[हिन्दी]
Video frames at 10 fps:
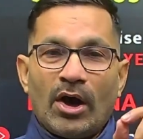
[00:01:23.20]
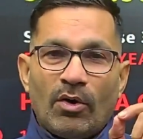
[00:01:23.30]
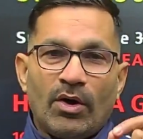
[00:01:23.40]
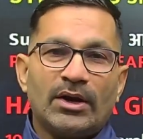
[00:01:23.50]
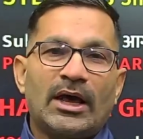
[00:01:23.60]

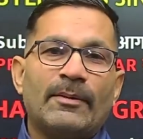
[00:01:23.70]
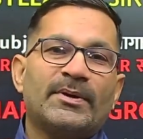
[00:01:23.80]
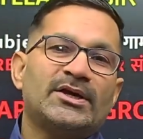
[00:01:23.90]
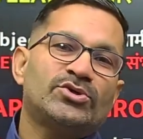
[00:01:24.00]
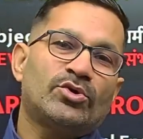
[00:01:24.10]
और आपके
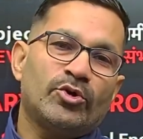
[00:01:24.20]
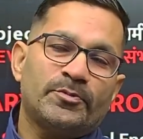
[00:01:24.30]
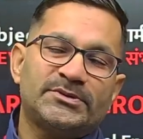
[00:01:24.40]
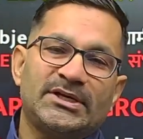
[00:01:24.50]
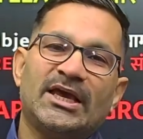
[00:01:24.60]
जो ग्रुप
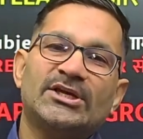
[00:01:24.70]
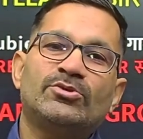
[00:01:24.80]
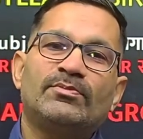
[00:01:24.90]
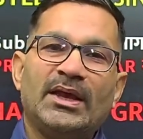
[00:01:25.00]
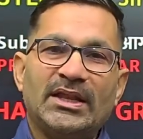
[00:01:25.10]
सी के जो
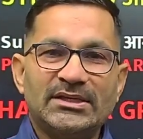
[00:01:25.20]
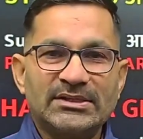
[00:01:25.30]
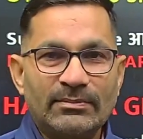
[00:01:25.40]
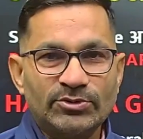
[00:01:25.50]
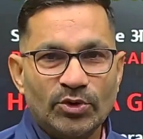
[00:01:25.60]
मेन
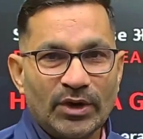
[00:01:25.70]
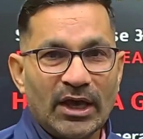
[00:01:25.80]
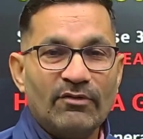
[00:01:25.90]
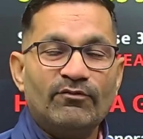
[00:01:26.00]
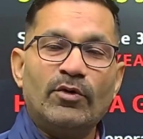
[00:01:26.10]
एग्जाम्स होंगे
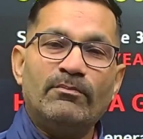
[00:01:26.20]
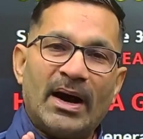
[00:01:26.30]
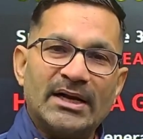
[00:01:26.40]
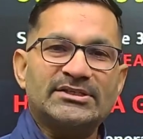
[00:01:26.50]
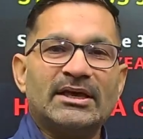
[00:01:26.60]
वो
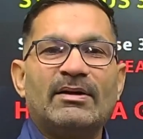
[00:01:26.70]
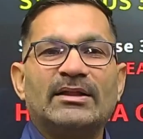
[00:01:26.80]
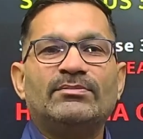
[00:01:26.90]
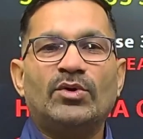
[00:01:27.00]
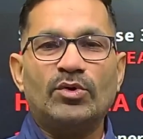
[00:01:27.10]
मार्च के बाद
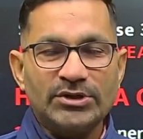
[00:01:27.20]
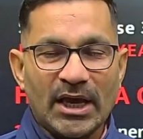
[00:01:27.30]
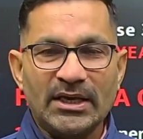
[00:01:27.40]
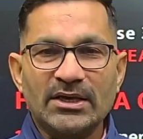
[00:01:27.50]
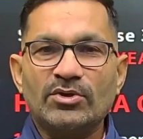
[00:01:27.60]
में हो
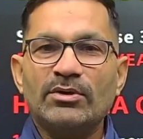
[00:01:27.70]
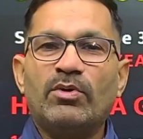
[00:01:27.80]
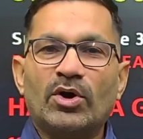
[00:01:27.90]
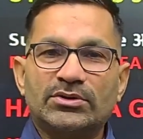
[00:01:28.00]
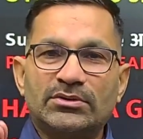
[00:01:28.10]
जाएंगे क्योंकि
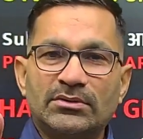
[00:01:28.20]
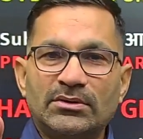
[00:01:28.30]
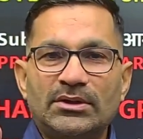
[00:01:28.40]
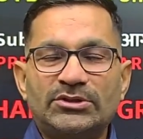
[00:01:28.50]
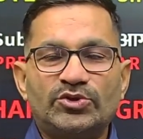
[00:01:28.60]
बहुत
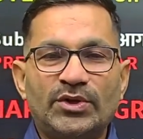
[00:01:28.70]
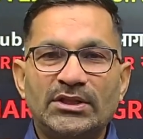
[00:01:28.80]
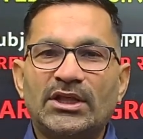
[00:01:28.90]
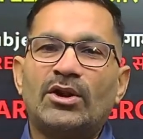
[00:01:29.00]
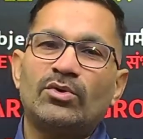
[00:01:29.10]

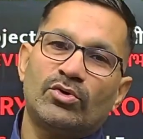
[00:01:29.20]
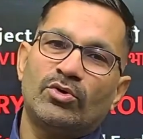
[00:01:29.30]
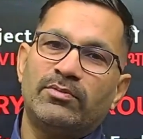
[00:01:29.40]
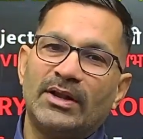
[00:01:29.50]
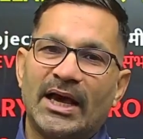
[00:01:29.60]
चुनिंदा लोगों को
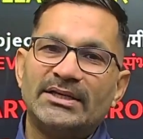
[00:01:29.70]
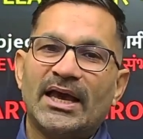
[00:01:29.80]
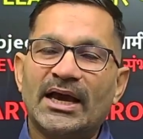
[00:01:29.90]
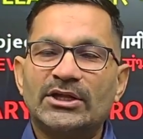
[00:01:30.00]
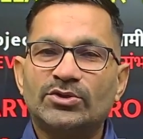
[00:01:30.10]
बुलाया
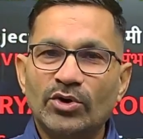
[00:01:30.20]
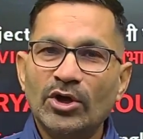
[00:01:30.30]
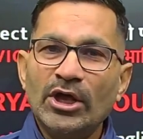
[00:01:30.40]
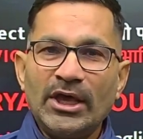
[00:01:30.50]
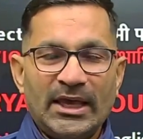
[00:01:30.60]
जाएगा तो
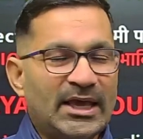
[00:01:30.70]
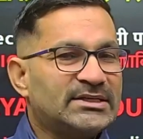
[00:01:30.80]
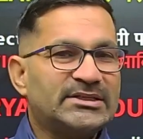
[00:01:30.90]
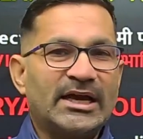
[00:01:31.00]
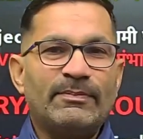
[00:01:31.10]
एक
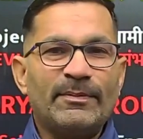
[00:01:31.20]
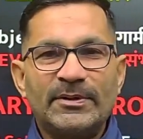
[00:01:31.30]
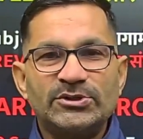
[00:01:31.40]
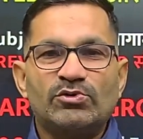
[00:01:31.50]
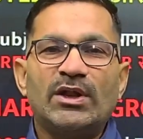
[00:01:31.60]
जगह पे
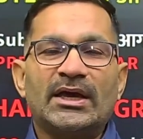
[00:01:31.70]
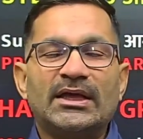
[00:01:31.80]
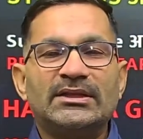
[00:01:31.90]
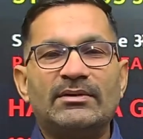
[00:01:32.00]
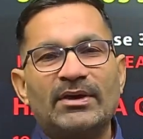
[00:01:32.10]
पंचकुला के
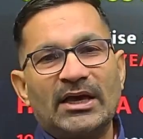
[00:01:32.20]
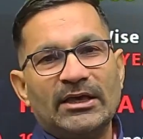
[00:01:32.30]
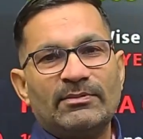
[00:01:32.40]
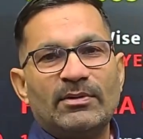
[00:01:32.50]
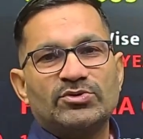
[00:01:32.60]
अंदर में कहीं
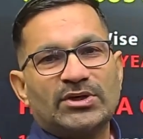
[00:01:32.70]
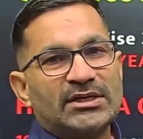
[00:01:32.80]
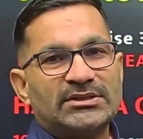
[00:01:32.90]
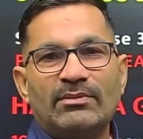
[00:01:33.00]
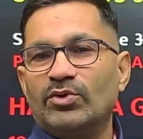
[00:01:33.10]
भी उसका
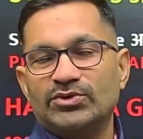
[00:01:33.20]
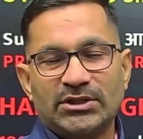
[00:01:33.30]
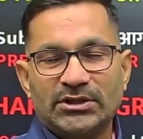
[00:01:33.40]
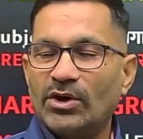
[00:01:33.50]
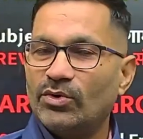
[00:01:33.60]
एग्जाम हो
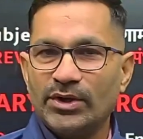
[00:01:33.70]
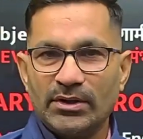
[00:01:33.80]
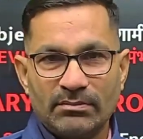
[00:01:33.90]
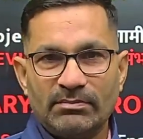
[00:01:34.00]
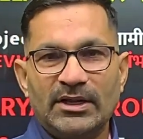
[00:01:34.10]
सकता है कोई
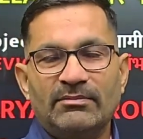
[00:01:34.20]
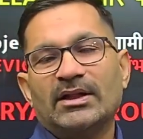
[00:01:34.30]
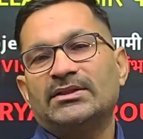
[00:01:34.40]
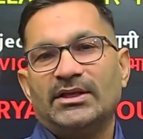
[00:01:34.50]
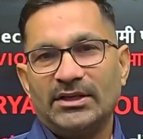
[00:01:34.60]
बड़ी बात
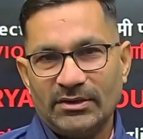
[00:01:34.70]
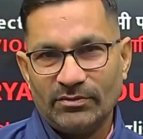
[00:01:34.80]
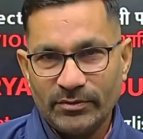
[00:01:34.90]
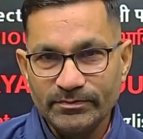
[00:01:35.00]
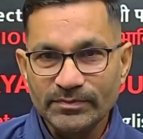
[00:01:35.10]
नहीं हो
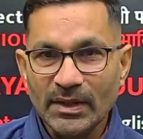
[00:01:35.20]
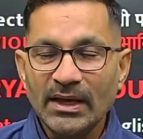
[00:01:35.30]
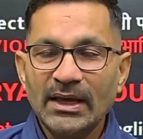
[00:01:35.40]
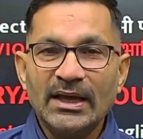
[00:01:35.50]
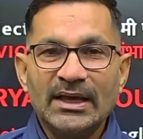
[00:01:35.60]

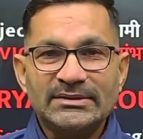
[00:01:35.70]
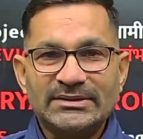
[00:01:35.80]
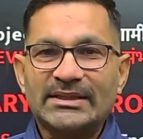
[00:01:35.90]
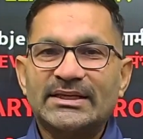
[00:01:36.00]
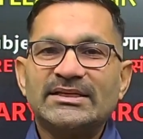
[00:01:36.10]

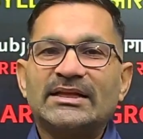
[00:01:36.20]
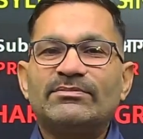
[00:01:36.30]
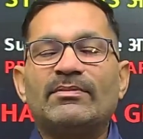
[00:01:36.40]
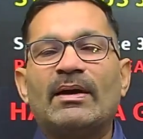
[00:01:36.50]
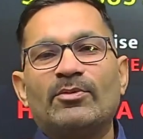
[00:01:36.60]
साथ के साथ में
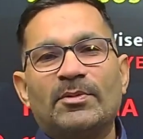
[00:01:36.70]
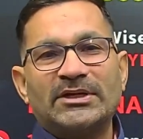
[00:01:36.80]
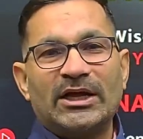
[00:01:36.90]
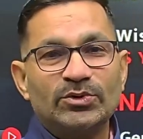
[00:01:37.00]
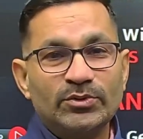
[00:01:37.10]
मैं आपको बता
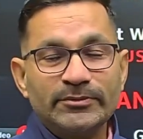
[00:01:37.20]
दूं